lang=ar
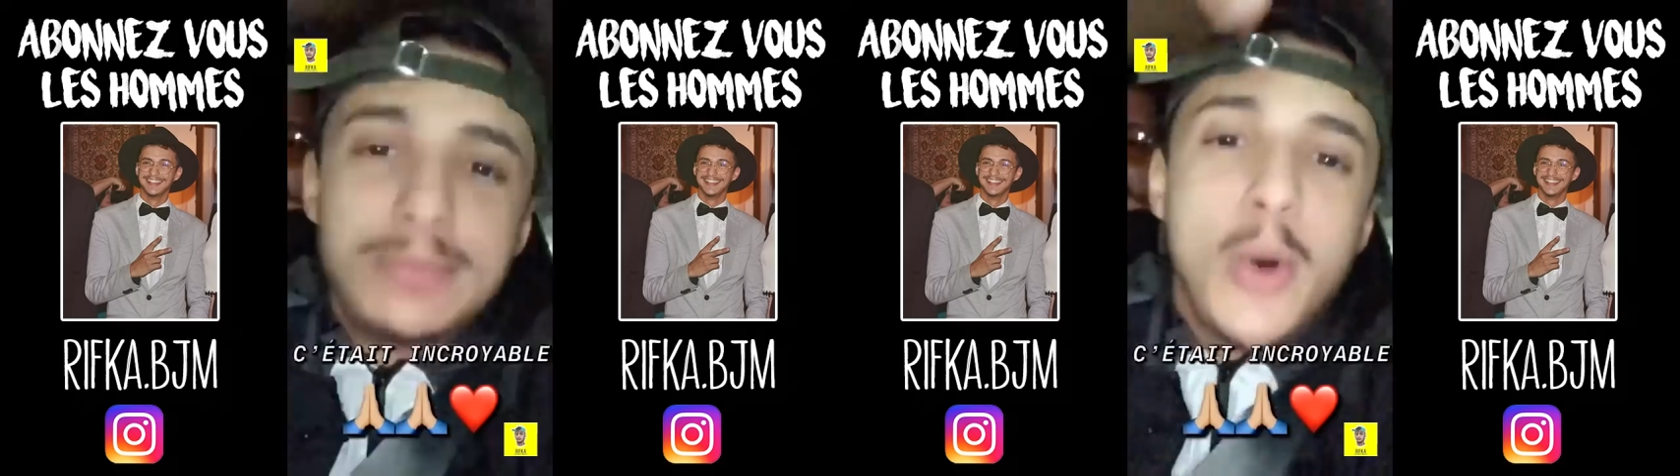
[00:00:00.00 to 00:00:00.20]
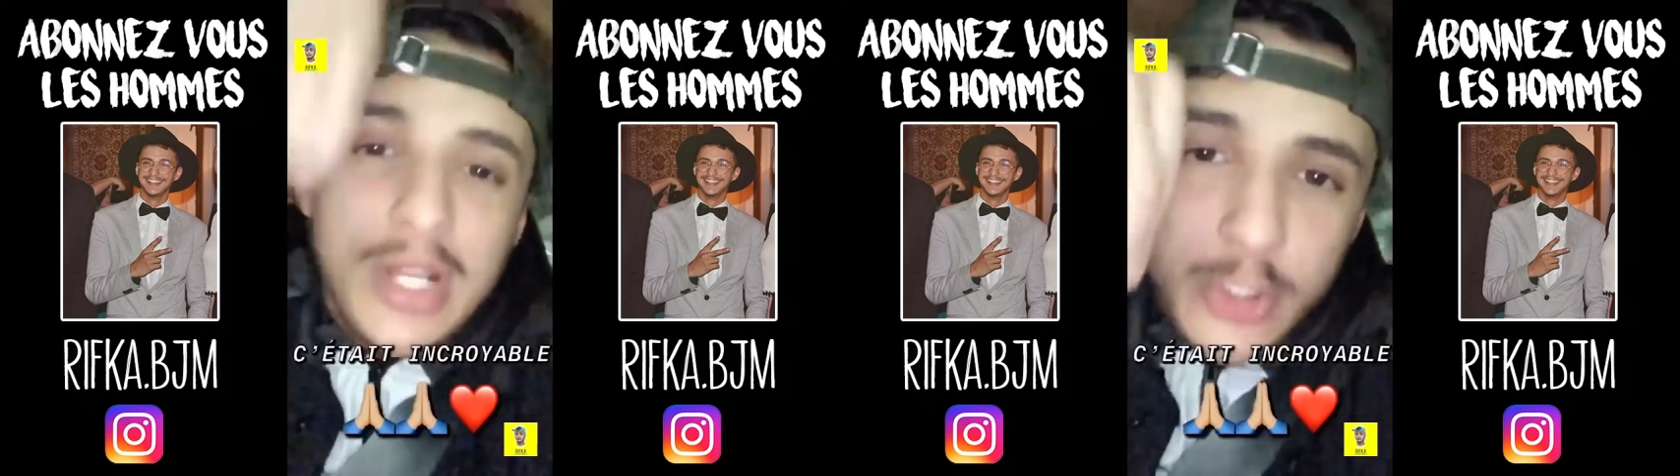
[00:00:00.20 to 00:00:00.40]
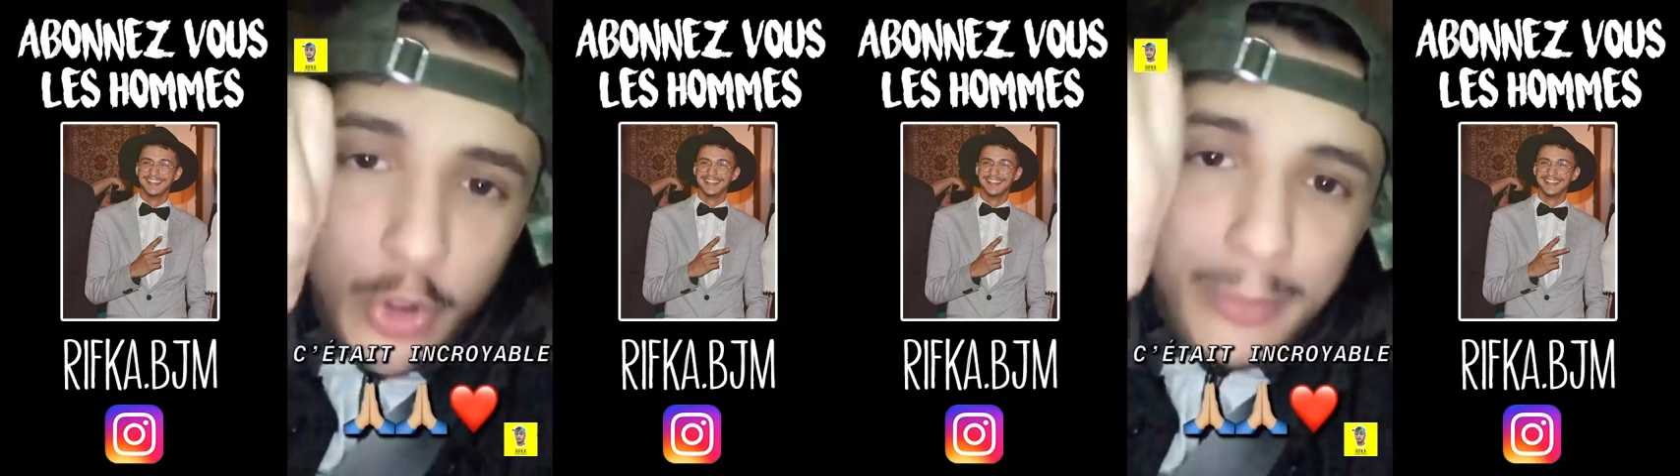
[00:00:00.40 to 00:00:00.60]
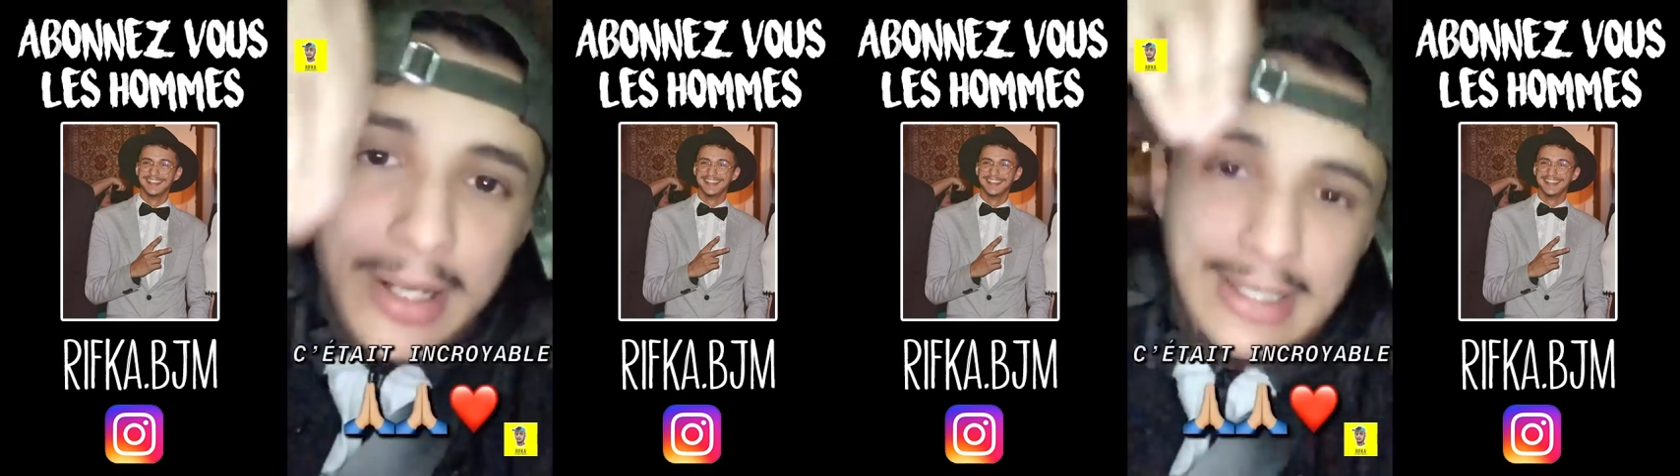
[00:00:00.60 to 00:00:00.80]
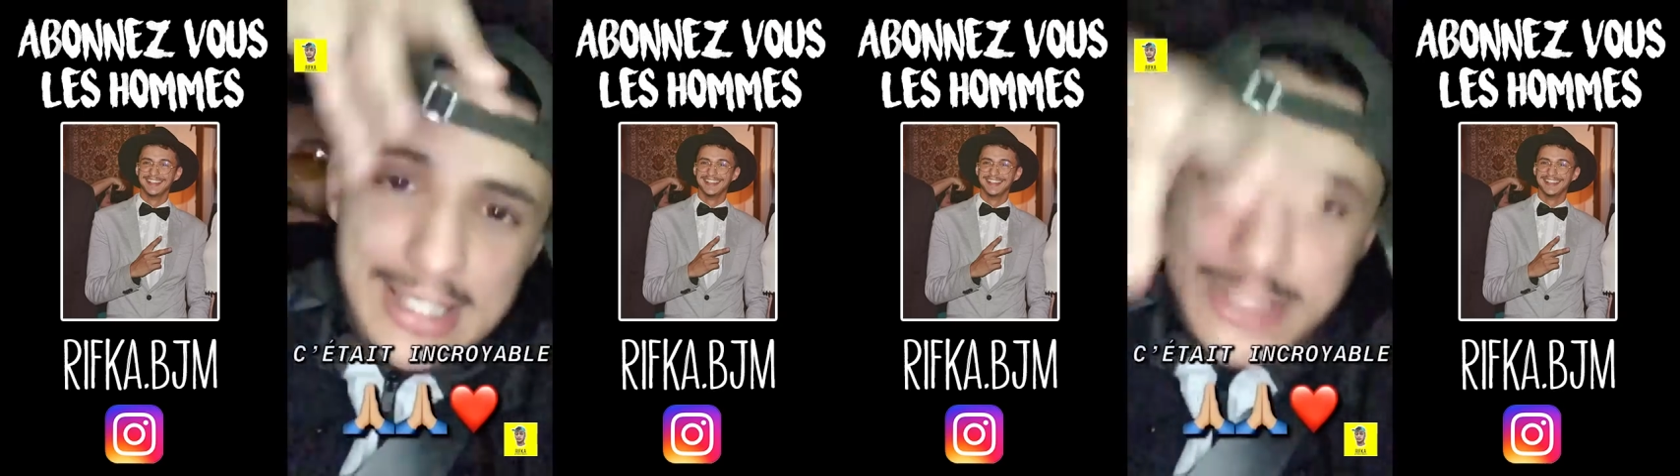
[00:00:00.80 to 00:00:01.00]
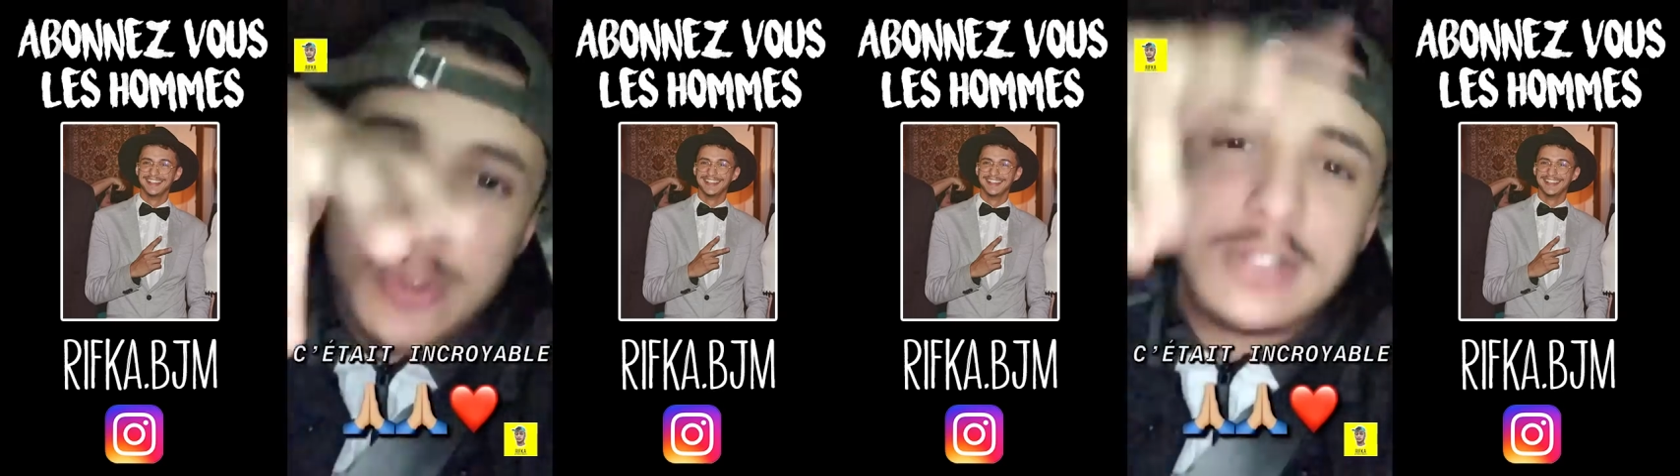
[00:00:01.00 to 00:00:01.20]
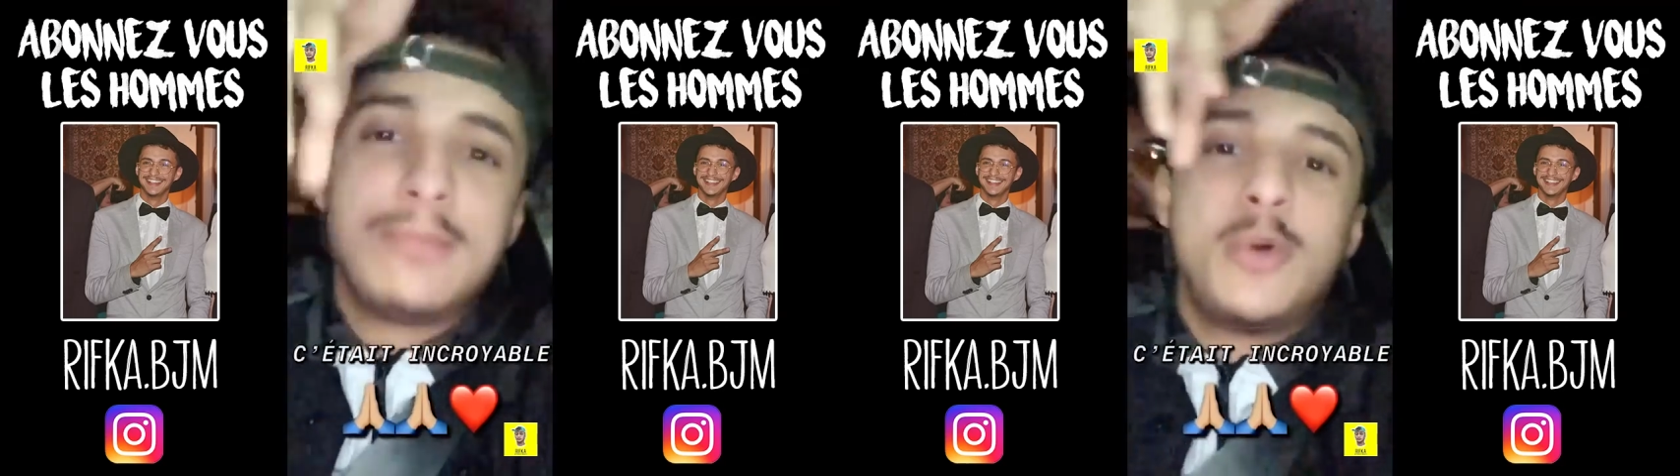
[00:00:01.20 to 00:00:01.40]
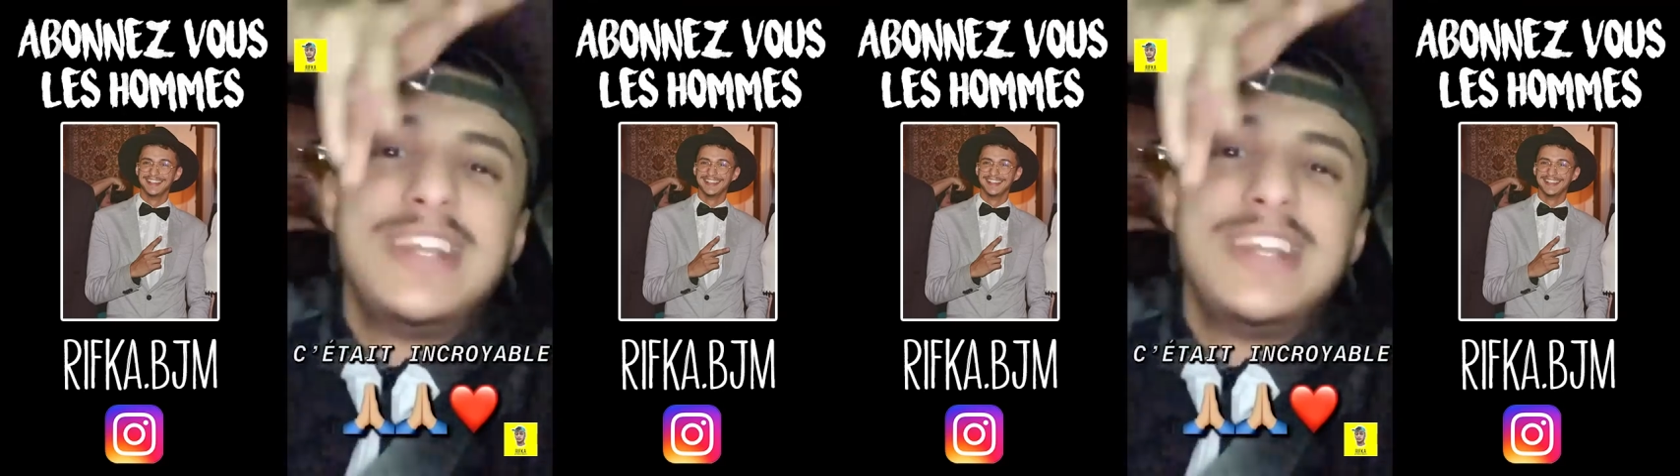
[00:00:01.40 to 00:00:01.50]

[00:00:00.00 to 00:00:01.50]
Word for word: تما ولاد حومه اللي سكنوا تما